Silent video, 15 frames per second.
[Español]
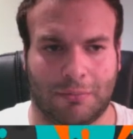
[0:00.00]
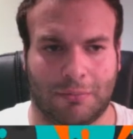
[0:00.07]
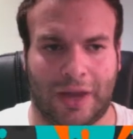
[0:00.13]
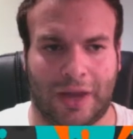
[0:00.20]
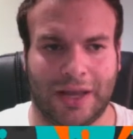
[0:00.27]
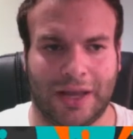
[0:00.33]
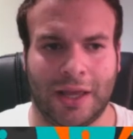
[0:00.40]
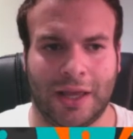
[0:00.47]

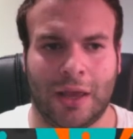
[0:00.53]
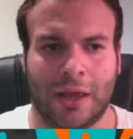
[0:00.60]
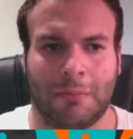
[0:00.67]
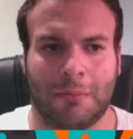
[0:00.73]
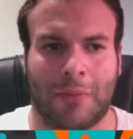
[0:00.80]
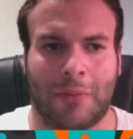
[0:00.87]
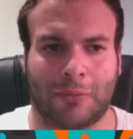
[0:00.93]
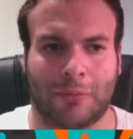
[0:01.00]
¿Vale?
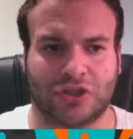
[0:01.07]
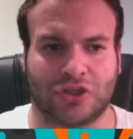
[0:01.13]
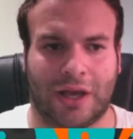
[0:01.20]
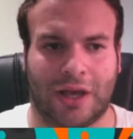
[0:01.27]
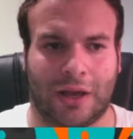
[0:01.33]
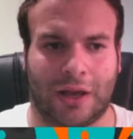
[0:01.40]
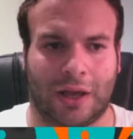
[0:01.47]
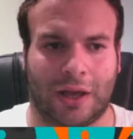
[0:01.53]
Vamos
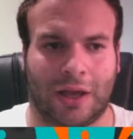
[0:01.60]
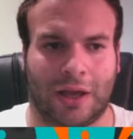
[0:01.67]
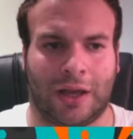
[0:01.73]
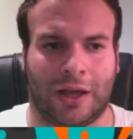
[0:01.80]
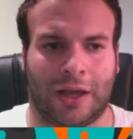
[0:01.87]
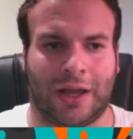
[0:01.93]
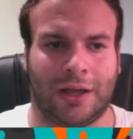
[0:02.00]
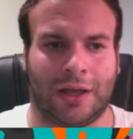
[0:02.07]

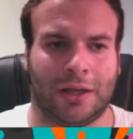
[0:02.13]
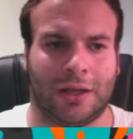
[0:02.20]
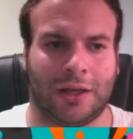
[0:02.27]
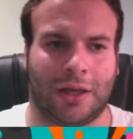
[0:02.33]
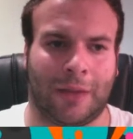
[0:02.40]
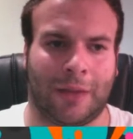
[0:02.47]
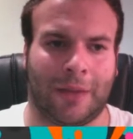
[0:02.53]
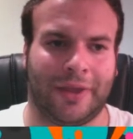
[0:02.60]
a,
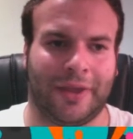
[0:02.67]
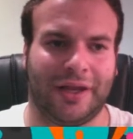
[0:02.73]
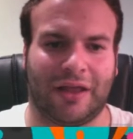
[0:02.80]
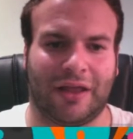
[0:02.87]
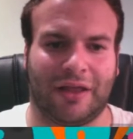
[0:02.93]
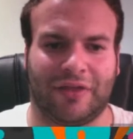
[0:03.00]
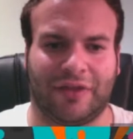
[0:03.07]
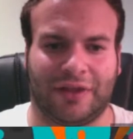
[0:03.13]
a ver el
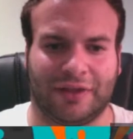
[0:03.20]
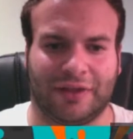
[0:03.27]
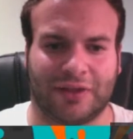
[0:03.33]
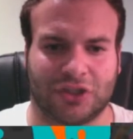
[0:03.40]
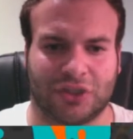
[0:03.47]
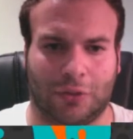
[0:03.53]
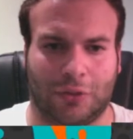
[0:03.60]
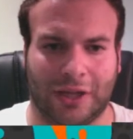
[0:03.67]

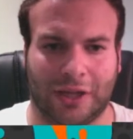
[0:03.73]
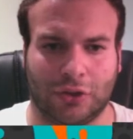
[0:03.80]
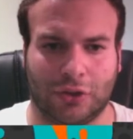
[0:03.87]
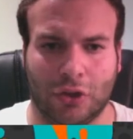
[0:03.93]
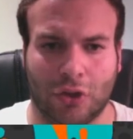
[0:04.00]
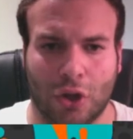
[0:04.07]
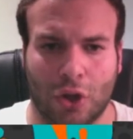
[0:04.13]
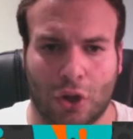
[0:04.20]
lanzatintas novato.
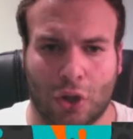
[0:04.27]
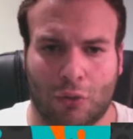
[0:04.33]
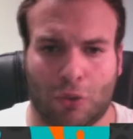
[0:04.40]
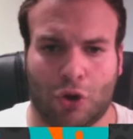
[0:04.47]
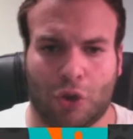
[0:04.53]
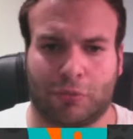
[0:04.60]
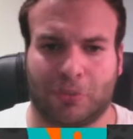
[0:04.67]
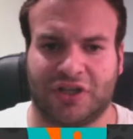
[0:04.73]

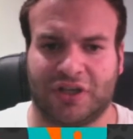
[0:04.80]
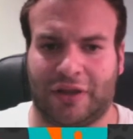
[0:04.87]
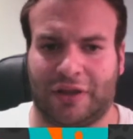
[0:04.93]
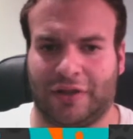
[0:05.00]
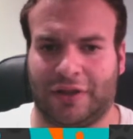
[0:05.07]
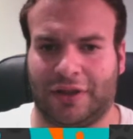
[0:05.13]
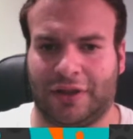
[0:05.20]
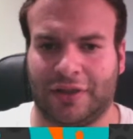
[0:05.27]
Bueno, pues el
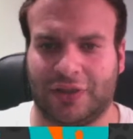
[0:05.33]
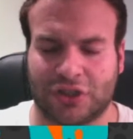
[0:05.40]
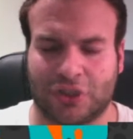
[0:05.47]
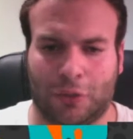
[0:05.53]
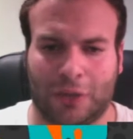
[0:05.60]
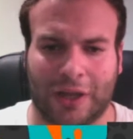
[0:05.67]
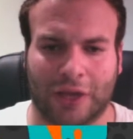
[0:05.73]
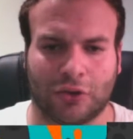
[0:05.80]
lanzatintas
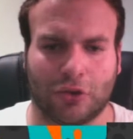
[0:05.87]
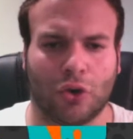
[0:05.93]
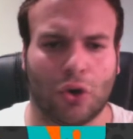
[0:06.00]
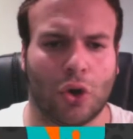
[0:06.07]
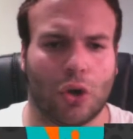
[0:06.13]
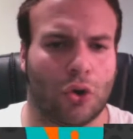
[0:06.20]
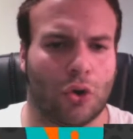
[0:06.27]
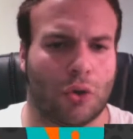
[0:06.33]
novato,
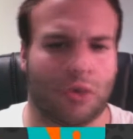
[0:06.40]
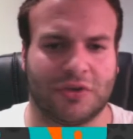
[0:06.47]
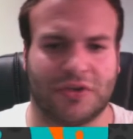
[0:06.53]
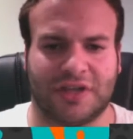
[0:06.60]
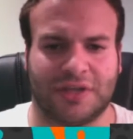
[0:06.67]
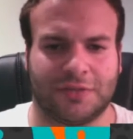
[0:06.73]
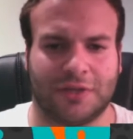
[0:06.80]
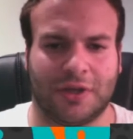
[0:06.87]
como
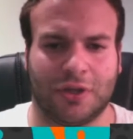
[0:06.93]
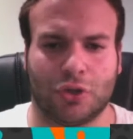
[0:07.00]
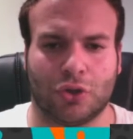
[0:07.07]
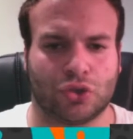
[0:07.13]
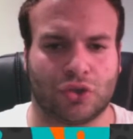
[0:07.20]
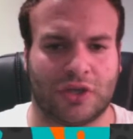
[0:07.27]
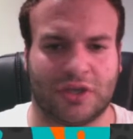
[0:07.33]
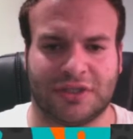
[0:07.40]
estáis viendo,
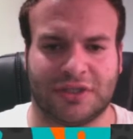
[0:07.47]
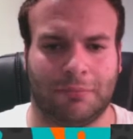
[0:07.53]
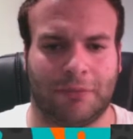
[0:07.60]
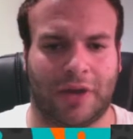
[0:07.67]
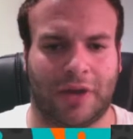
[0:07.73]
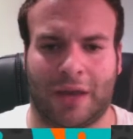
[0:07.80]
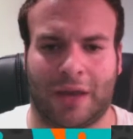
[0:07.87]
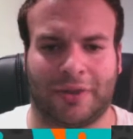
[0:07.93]
es una
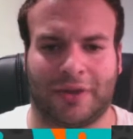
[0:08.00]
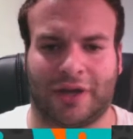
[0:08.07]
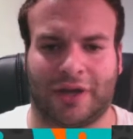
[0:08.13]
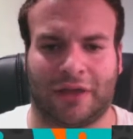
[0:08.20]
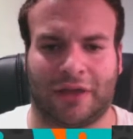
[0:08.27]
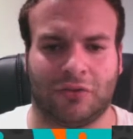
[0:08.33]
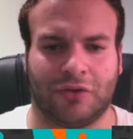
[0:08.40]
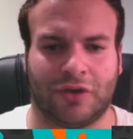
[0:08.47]
simple
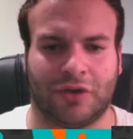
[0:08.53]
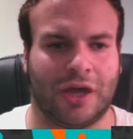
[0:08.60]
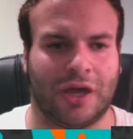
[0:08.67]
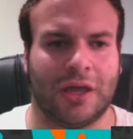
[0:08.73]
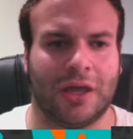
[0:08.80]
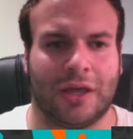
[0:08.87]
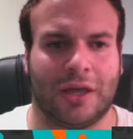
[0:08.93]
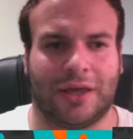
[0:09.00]
ametralladora
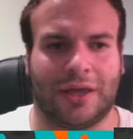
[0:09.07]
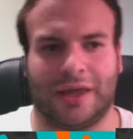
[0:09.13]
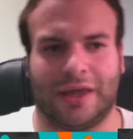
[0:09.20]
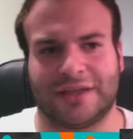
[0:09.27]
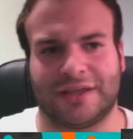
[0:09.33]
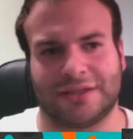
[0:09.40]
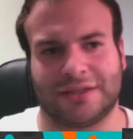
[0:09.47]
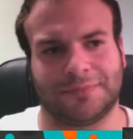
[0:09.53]

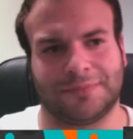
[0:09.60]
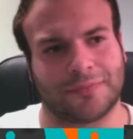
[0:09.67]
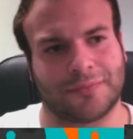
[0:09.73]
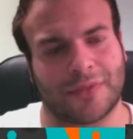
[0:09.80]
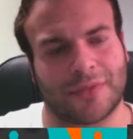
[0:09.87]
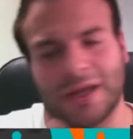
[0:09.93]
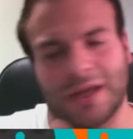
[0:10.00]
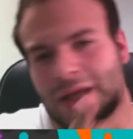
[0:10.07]
que es
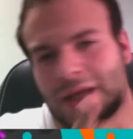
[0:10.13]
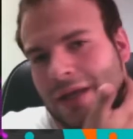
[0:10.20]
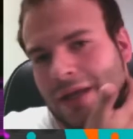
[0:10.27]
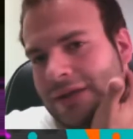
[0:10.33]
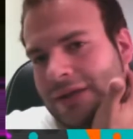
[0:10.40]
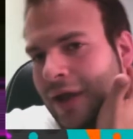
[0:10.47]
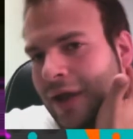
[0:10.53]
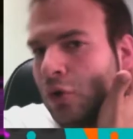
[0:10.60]

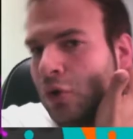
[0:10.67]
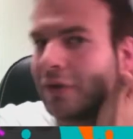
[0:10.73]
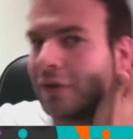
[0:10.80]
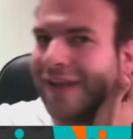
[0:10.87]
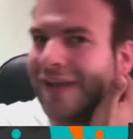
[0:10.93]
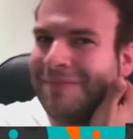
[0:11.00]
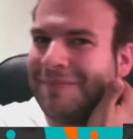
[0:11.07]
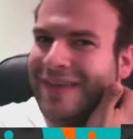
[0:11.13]
eh, de
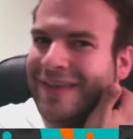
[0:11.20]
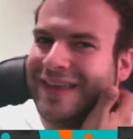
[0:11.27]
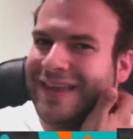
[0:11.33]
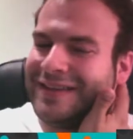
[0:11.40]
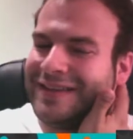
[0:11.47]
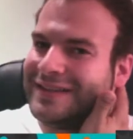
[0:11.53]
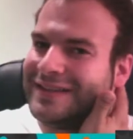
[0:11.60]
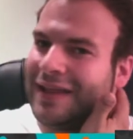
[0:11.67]
corta,
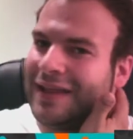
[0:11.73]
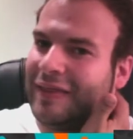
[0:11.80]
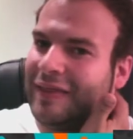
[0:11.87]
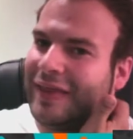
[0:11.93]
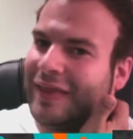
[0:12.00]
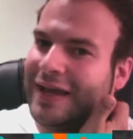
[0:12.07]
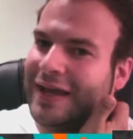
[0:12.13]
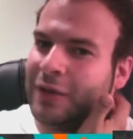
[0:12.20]
media
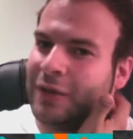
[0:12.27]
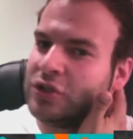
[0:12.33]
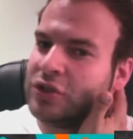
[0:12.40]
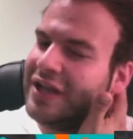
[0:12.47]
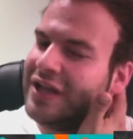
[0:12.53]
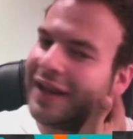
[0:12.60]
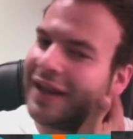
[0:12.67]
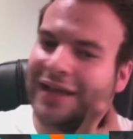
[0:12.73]
distancia, no
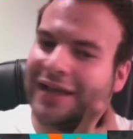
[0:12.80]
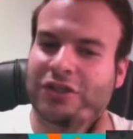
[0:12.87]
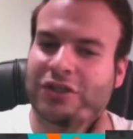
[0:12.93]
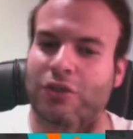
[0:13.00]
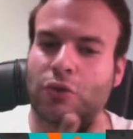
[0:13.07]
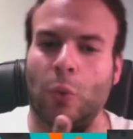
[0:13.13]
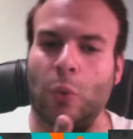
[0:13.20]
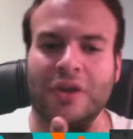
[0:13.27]
es larga, es
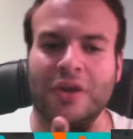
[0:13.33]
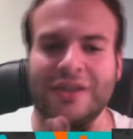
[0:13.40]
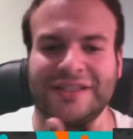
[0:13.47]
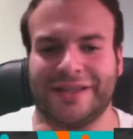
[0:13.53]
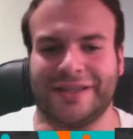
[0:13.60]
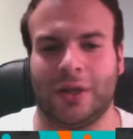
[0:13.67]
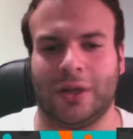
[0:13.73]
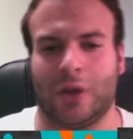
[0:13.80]
como un
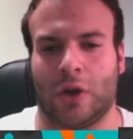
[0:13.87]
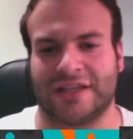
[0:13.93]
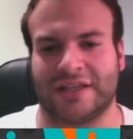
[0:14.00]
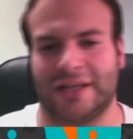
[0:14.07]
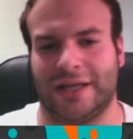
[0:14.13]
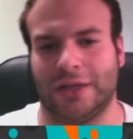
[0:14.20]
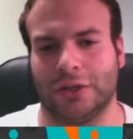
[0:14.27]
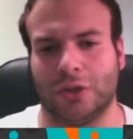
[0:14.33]
estilo
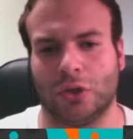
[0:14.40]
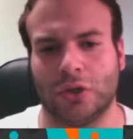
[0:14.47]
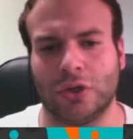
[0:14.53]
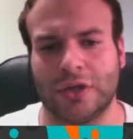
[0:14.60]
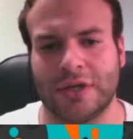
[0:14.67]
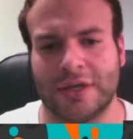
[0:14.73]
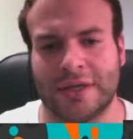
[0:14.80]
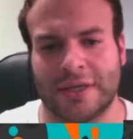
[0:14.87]
asalto
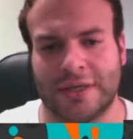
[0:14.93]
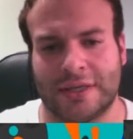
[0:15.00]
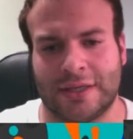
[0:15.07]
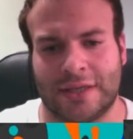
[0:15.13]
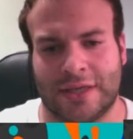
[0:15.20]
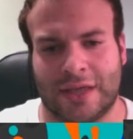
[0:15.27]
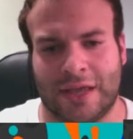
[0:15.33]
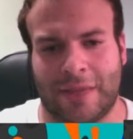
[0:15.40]

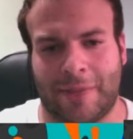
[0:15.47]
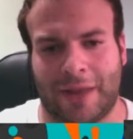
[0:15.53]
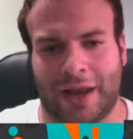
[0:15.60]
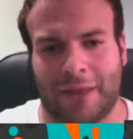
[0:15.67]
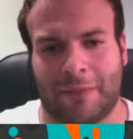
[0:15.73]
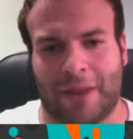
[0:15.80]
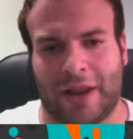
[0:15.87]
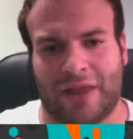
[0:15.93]
y
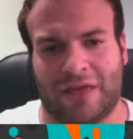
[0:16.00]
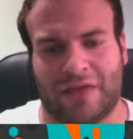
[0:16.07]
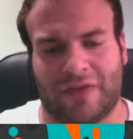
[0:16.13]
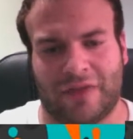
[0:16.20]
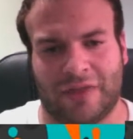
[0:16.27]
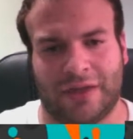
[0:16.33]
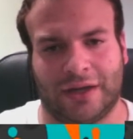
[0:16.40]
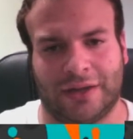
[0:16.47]
vale para
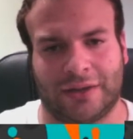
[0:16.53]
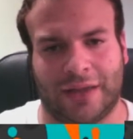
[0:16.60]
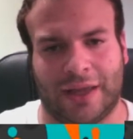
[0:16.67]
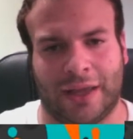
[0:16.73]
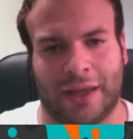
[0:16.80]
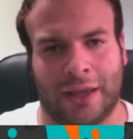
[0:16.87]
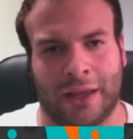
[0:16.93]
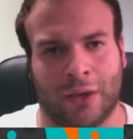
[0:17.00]

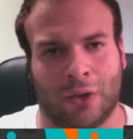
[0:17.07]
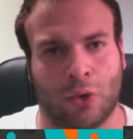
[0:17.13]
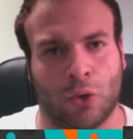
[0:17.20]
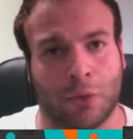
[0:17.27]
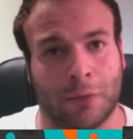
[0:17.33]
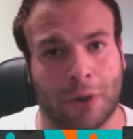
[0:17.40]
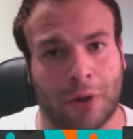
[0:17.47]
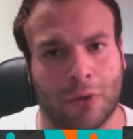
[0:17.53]
defenderte
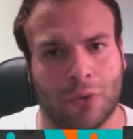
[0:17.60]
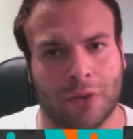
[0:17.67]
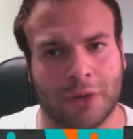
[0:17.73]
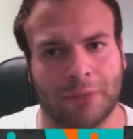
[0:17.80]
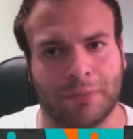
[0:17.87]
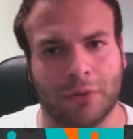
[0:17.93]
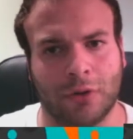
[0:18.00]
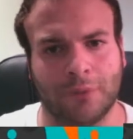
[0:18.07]
cuerpo a
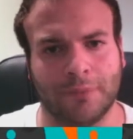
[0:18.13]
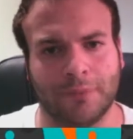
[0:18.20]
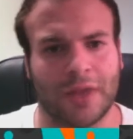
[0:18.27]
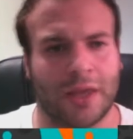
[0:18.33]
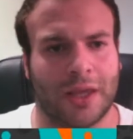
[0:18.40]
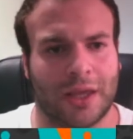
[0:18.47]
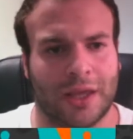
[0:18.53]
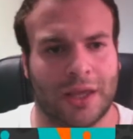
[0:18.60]
cuerpo
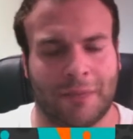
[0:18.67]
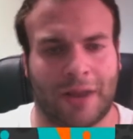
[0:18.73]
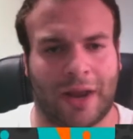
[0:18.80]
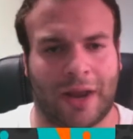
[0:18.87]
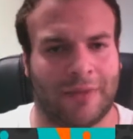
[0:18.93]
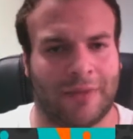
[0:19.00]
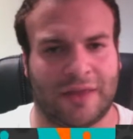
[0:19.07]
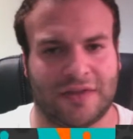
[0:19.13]
y
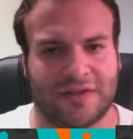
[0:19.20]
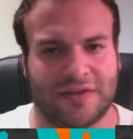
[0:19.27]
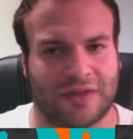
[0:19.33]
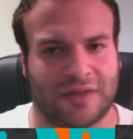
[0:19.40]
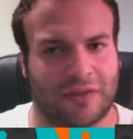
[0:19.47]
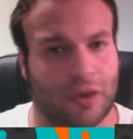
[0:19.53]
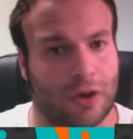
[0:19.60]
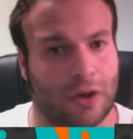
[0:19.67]
para medias
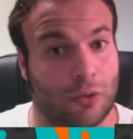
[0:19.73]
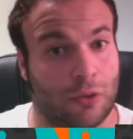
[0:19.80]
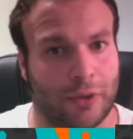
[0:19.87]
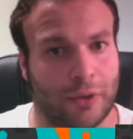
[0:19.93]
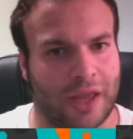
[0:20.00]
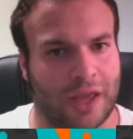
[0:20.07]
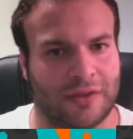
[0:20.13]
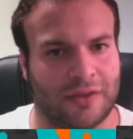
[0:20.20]
distancias, como
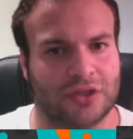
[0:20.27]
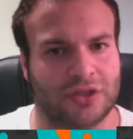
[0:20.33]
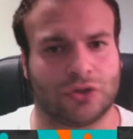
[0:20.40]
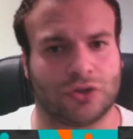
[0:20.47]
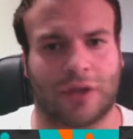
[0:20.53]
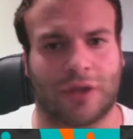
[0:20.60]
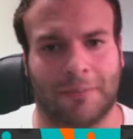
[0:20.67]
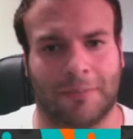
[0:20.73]
ya he
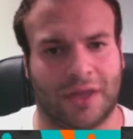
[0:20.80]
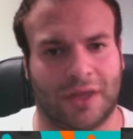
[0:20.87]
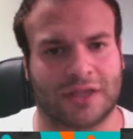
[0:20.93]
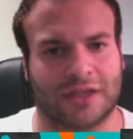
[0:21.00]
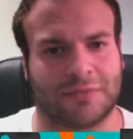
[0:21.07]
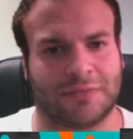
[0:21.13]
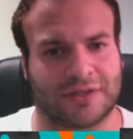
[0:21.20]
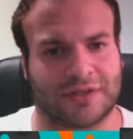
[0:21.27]
dicho, también
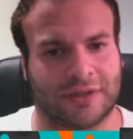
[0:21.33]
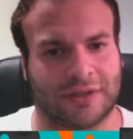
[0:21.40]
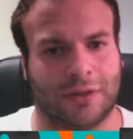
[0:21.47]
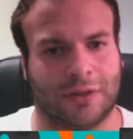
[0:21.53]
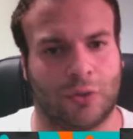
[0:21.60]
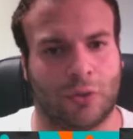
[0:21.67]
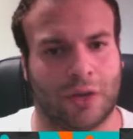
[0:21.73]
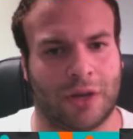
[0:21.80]
es
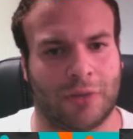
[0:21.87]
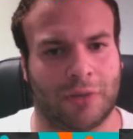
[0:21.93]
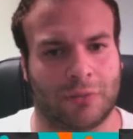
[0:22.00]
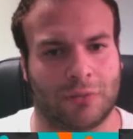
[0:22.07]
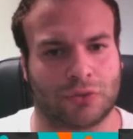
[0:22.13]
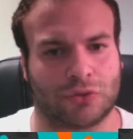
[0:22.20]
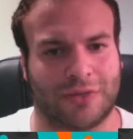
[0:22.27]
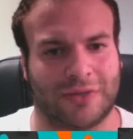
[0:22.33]
bastante buena,
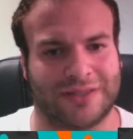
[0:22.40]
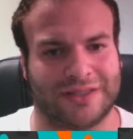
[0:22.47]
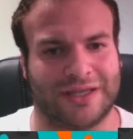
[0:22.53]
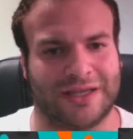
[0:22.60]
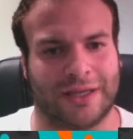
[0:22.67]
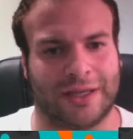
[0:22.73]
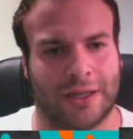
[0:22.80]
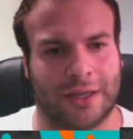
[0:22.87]
podemos
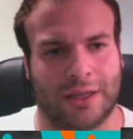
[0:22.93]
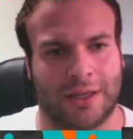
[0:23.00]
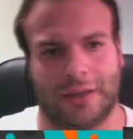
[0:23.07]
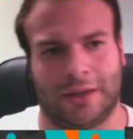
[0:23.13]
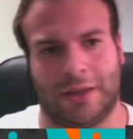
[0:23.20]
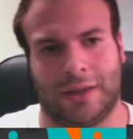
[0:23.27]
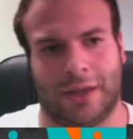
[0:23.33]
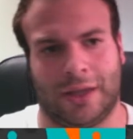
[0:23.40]
manchar
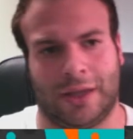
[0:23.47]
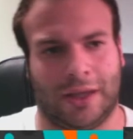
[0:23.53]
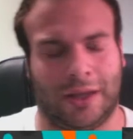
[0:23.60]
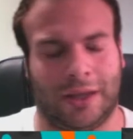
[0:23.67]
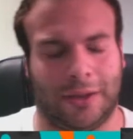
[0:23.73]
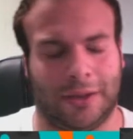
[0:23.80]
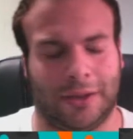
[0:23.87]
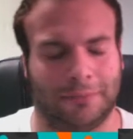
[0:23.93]
eh,